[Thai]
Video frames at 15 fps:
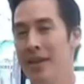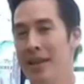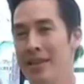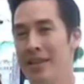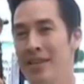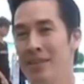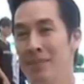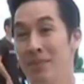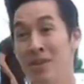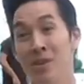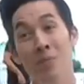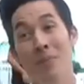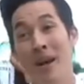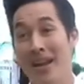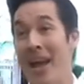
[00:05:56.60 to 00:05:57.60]
จที่จะ
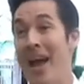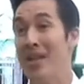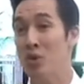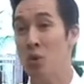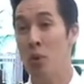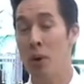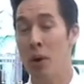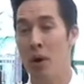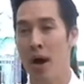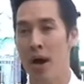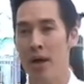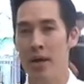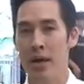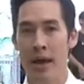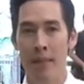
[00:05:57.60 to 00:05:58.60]
ต้องมาแก้ตัวเพราะว่า
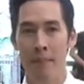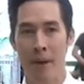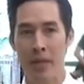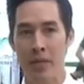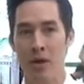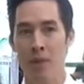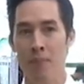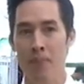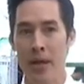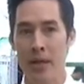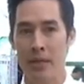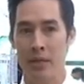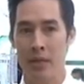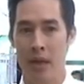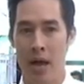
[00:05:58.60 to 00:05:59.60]
มันก็เป็น
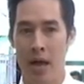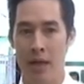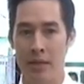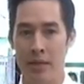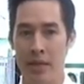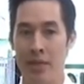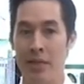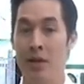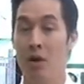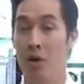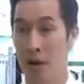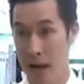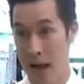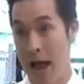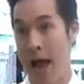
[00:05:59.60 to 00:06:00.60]
ในเรื่องข
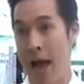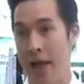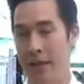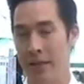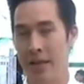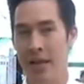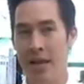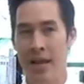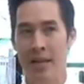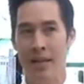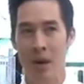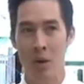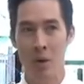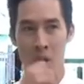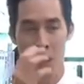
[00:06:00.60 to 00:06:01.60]
องงาน
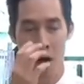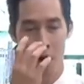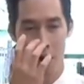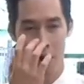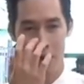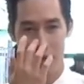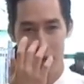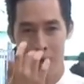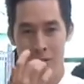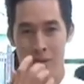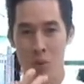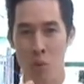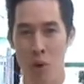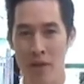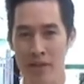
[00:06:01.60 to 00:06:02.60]
แล้วก็
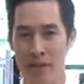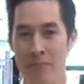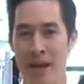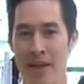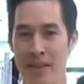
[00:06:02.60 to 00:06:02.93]
รู้ว่าที่มา